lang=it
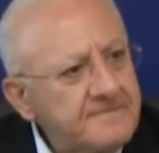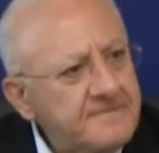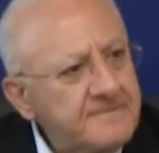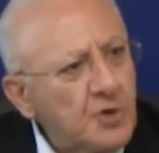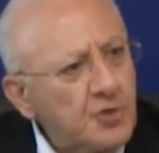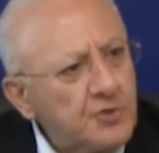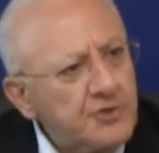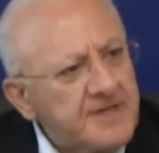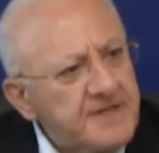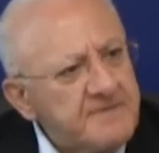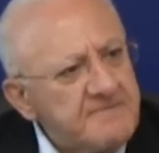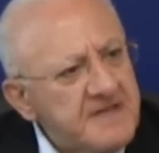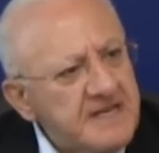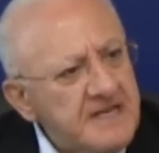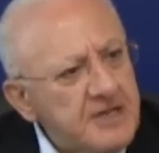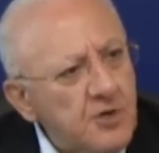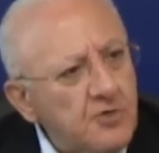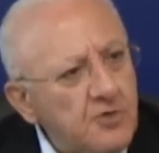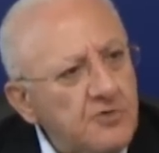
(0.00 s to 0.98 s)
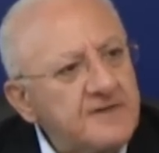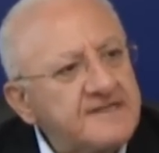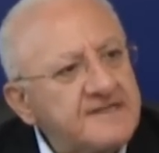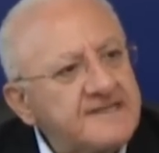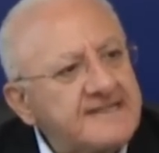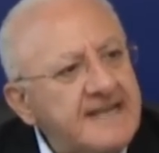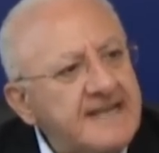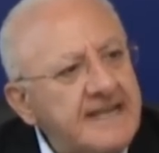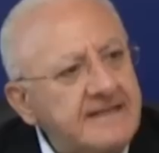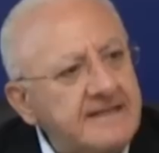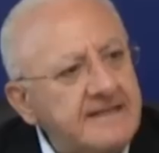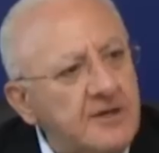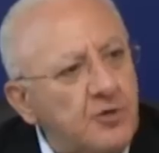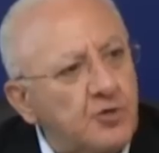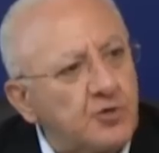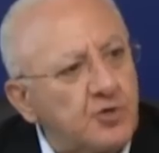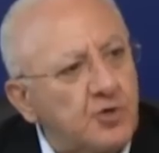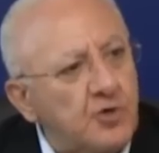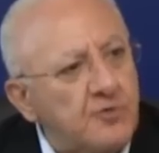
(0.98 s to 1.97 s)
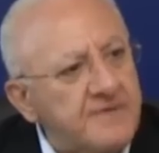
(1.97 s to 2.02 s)
non di milioni,
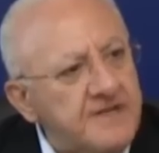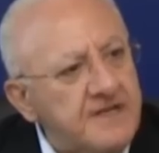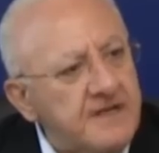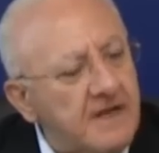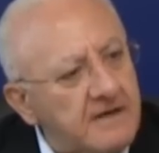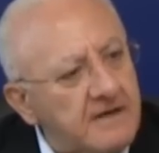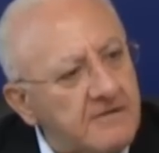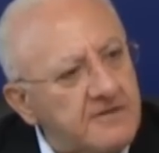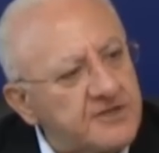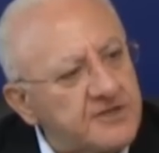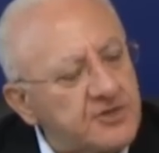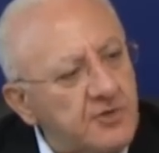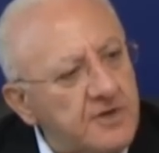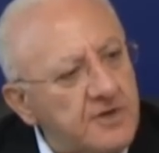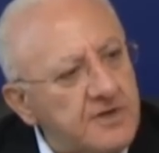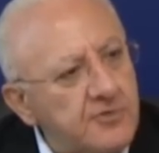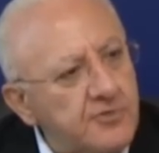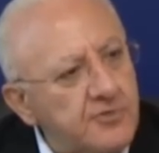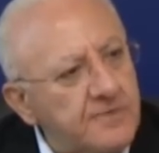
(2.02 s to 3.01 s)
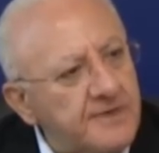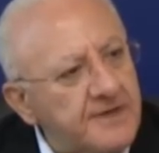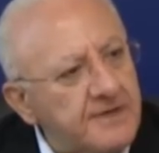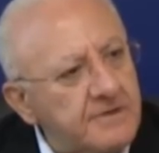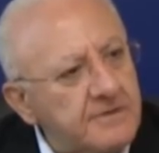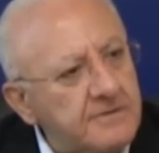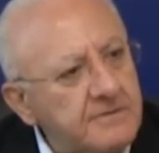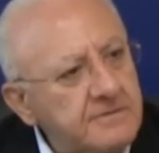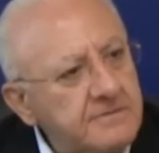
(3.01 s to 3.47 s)
7-8 mila, questo è il numero.